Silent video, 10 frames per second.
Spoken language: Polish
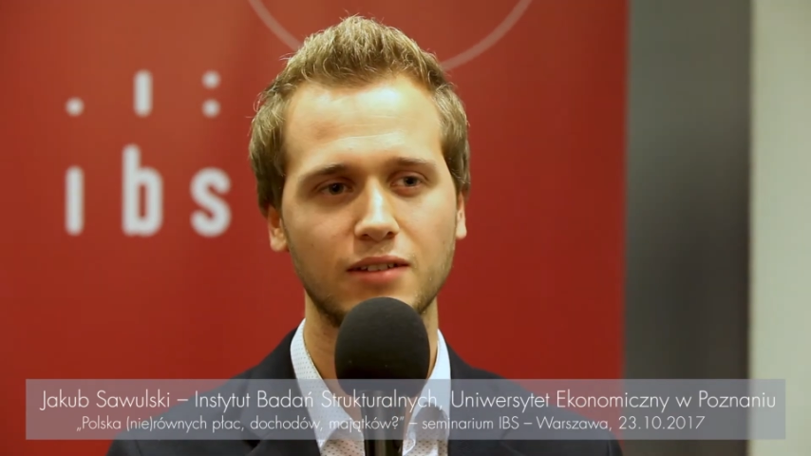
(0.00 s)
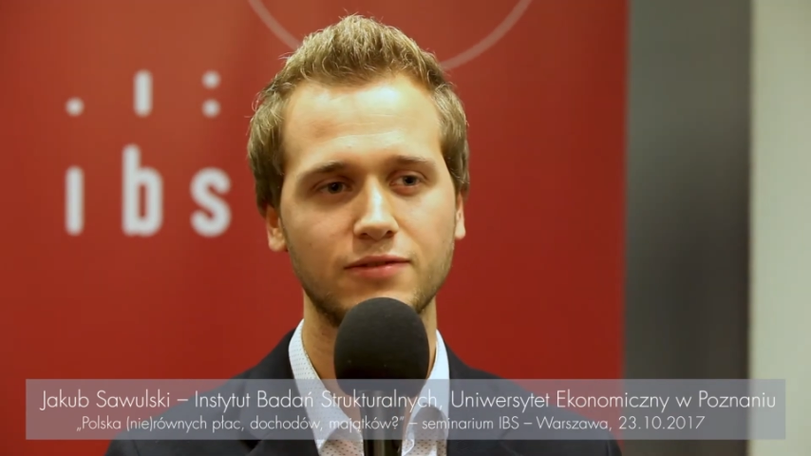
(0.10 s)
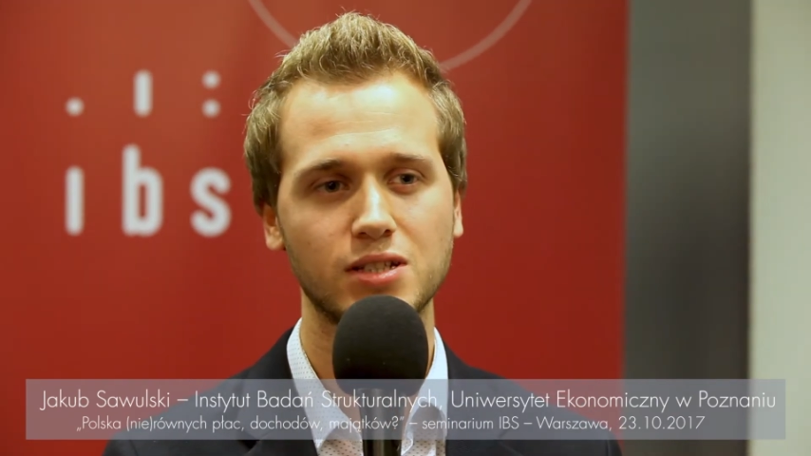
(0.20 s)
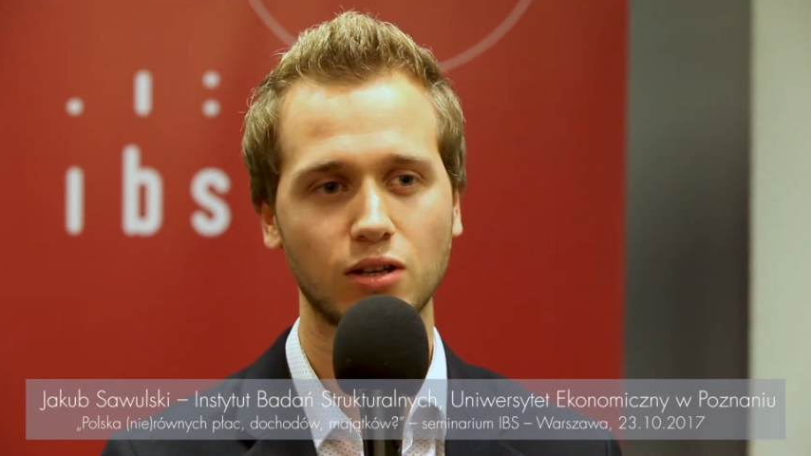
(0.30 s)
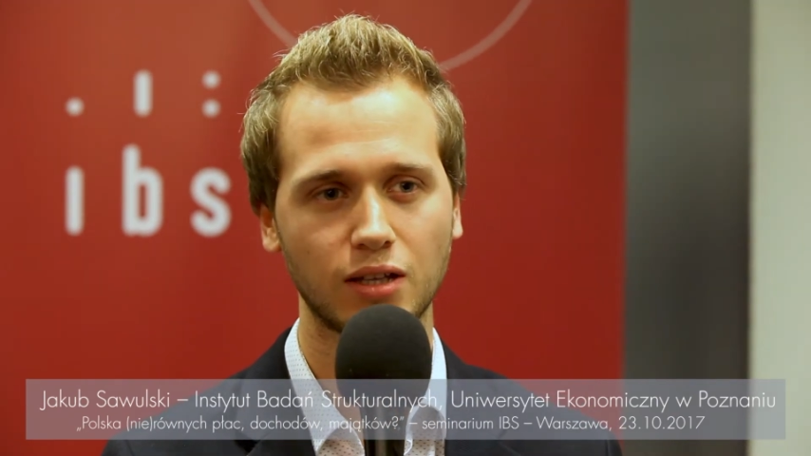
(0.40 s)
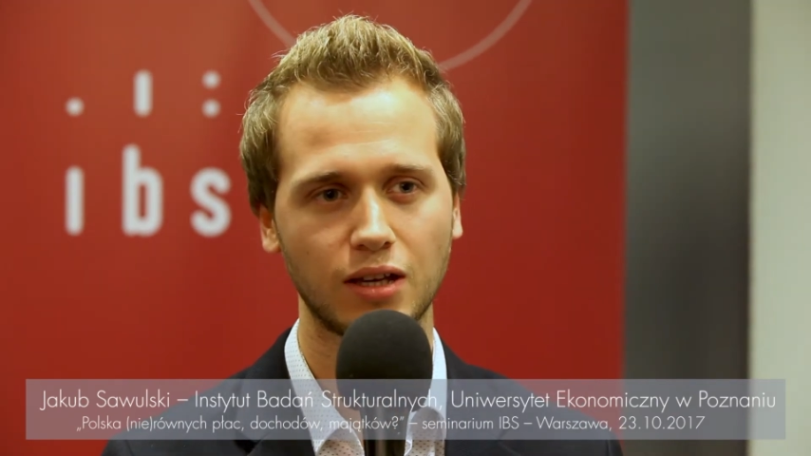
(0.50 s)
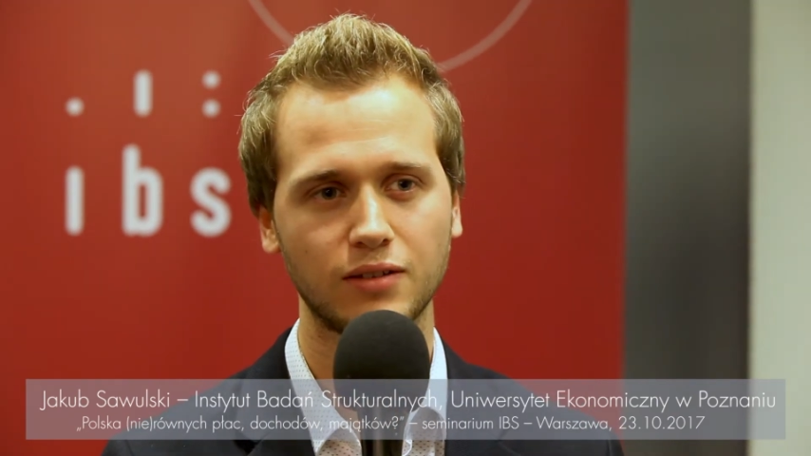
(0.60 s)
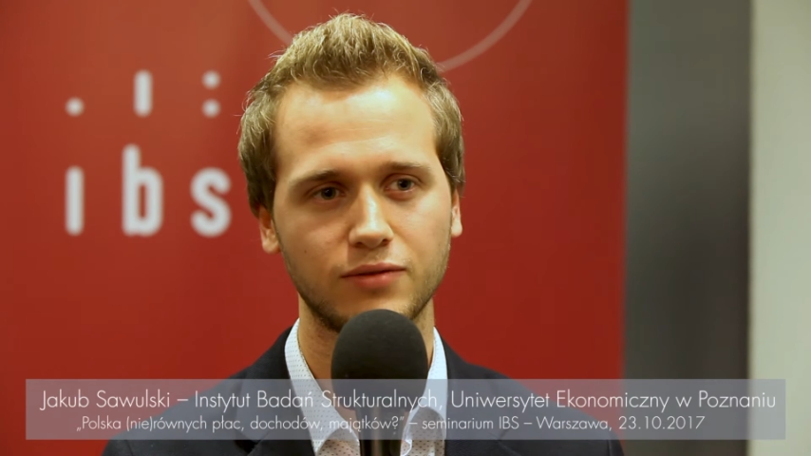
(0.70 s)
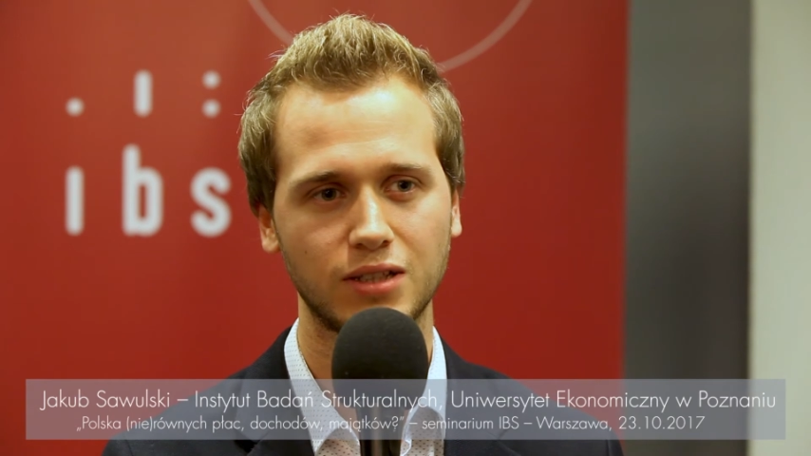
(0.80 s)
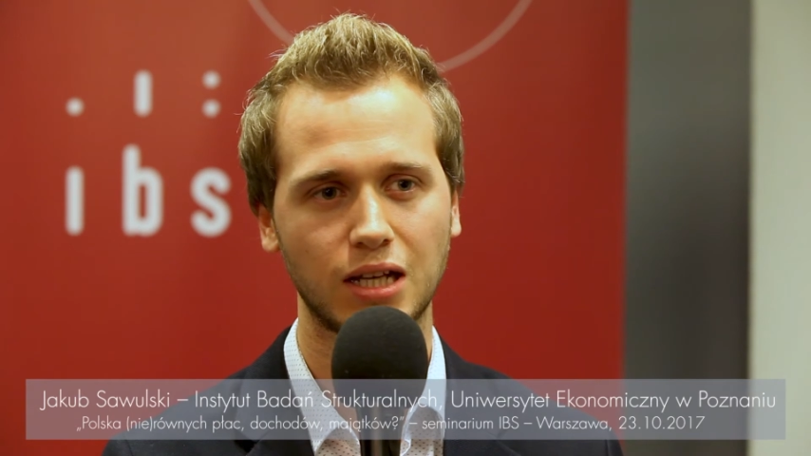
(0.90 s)

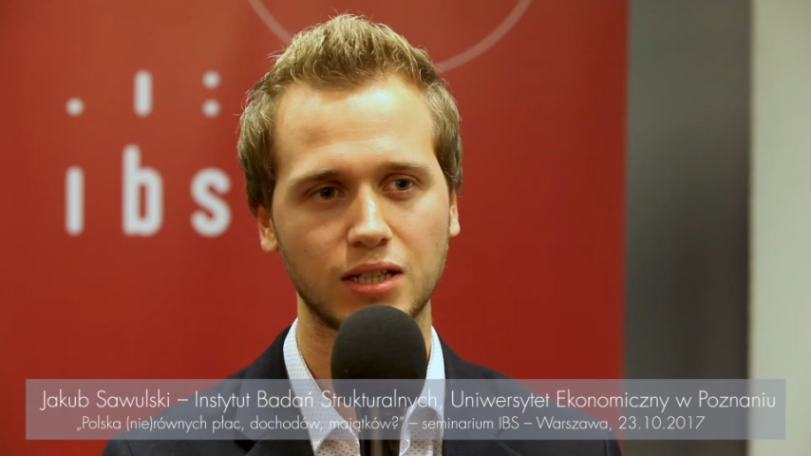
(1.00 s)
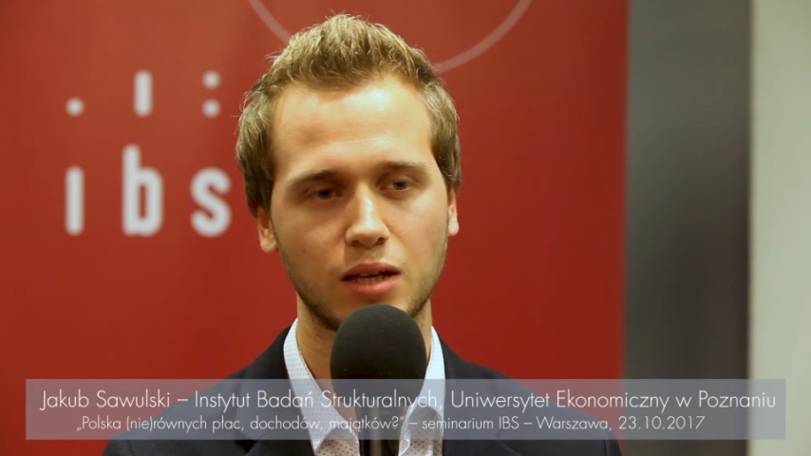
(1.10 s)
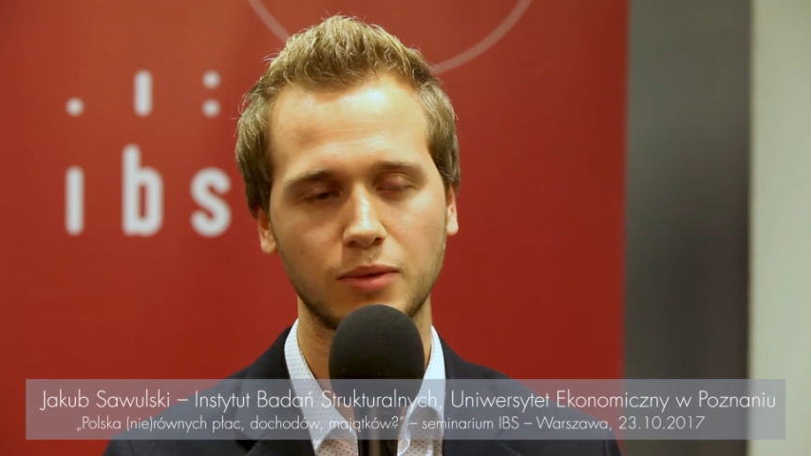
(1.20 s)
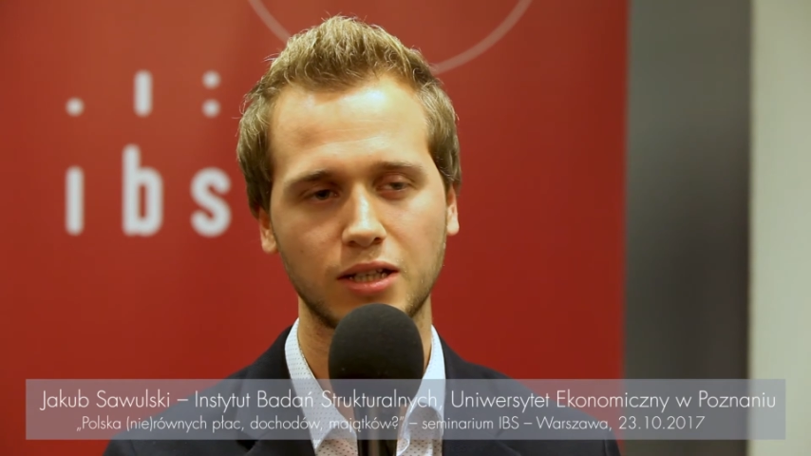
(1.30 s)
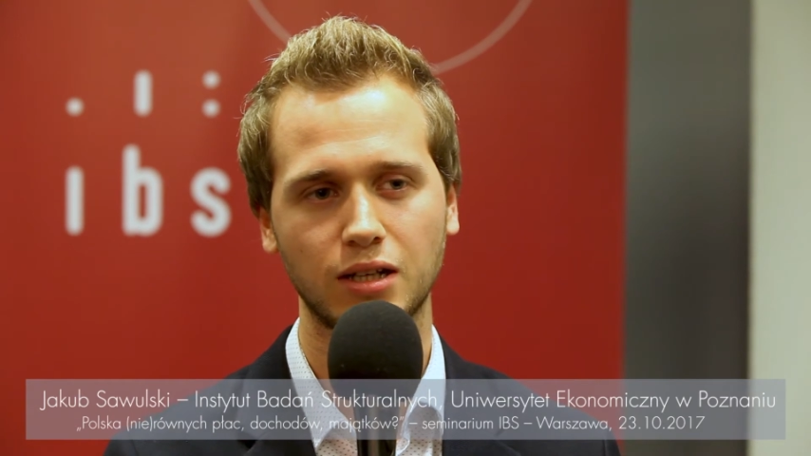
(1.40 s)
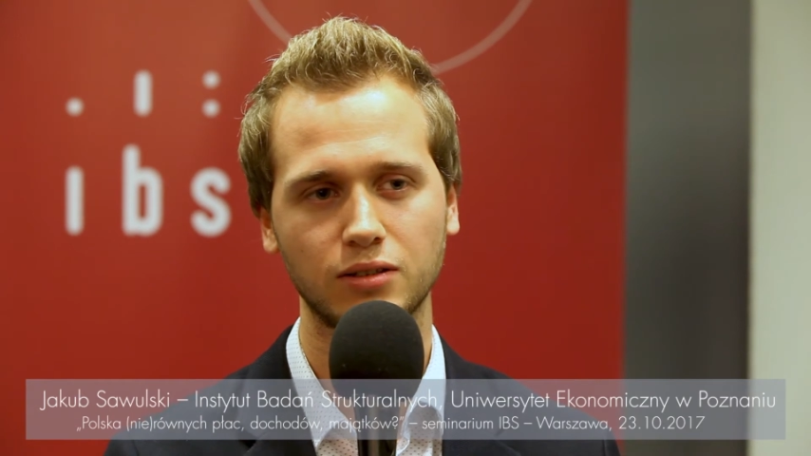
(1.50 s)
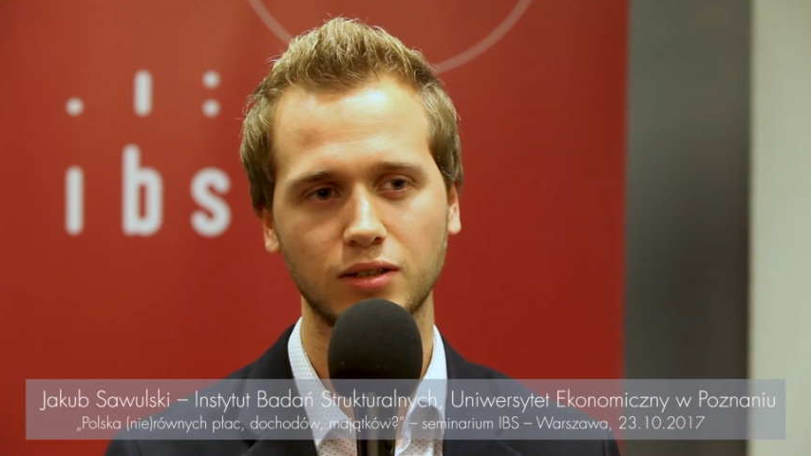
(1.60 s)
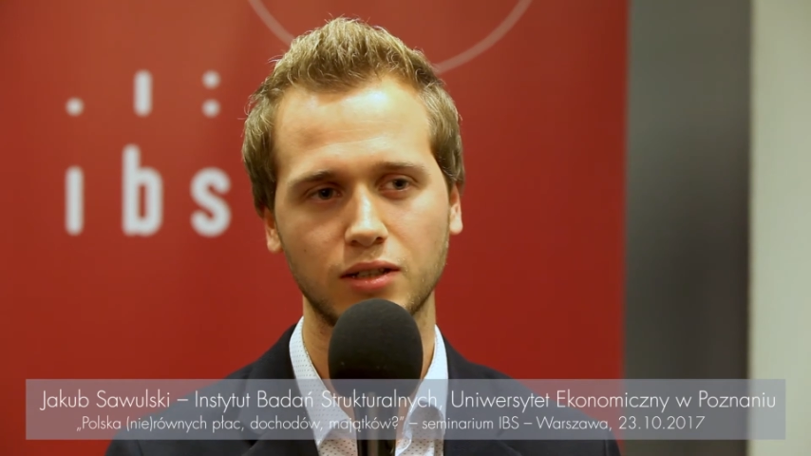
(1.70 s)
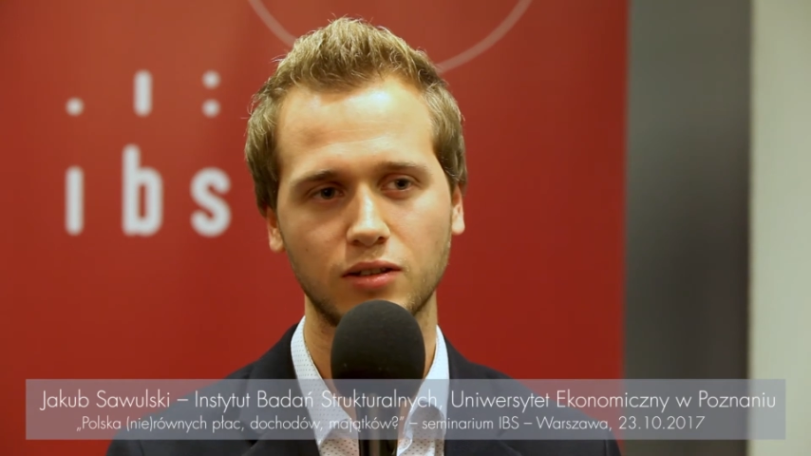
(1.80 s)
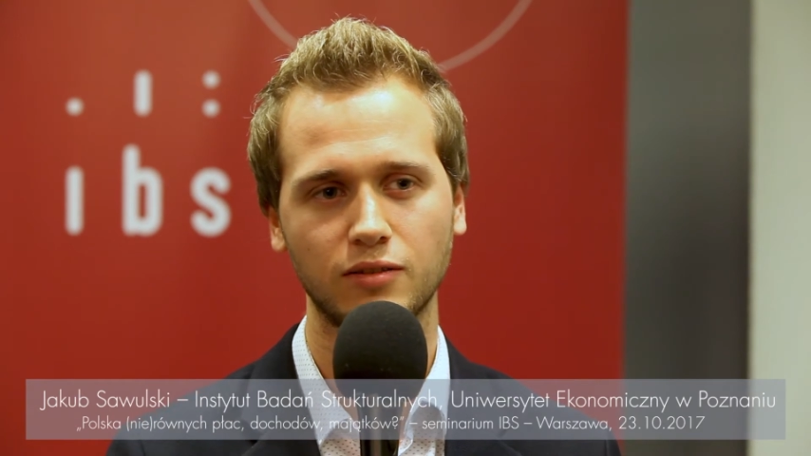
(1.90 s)
Wysokie wydatki
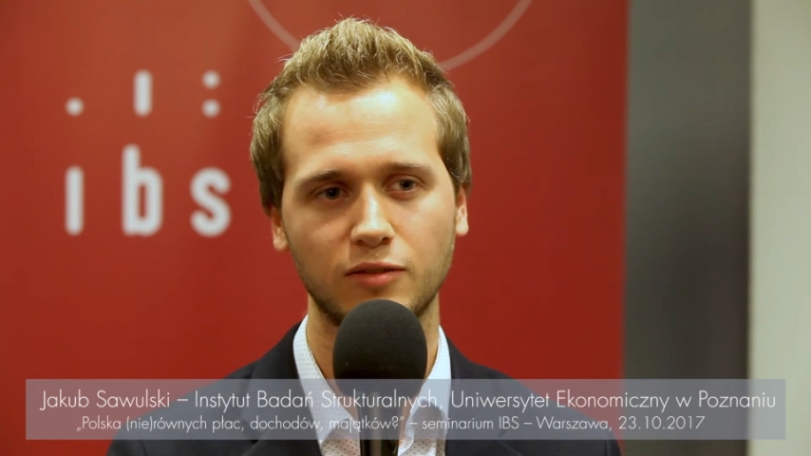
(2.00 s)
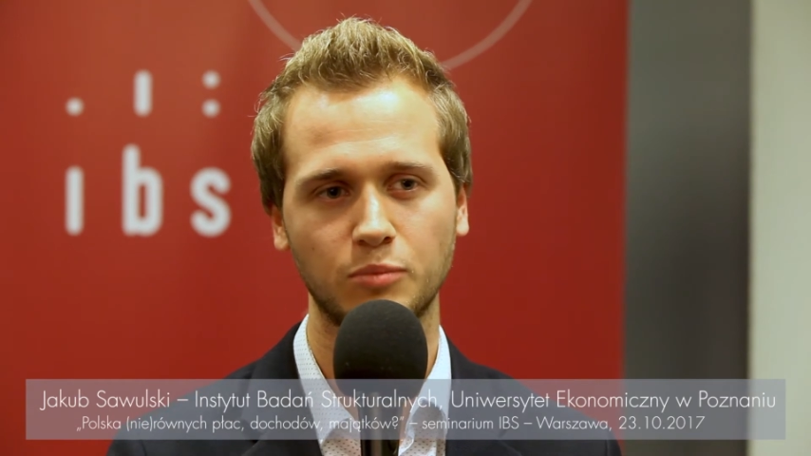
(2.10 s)
emerytalno-rentowe w